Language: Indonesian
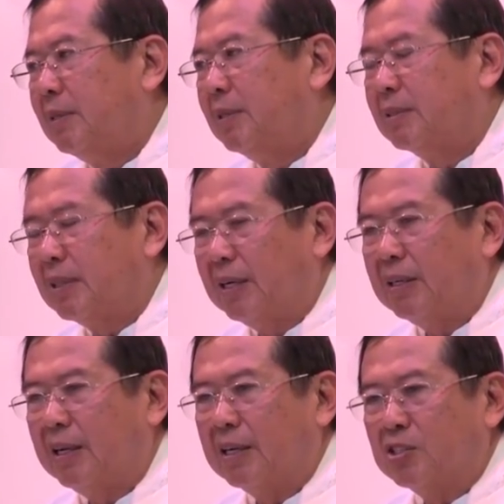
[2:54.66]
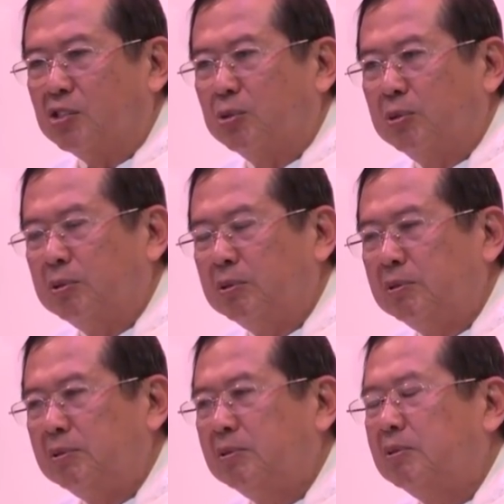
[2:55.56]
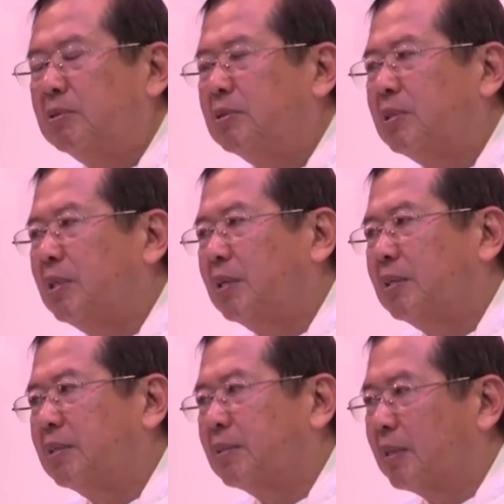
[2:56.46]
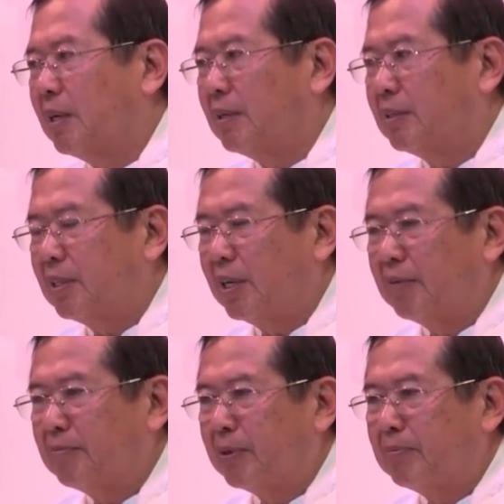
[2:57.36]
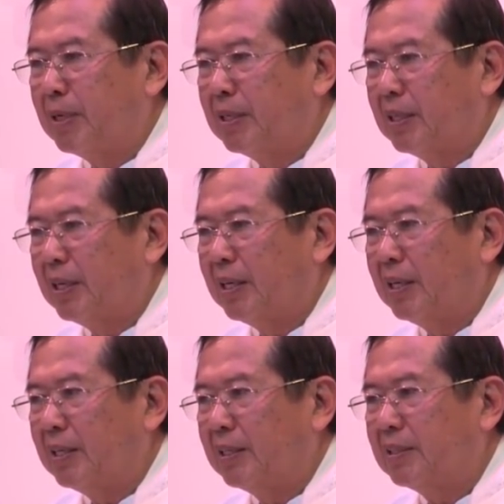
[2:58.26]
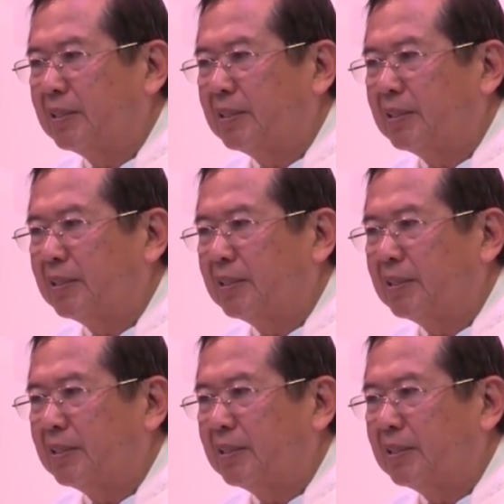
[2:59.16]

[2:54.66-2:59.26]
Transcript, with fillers: Entah langsung ya, entah dengan berbagai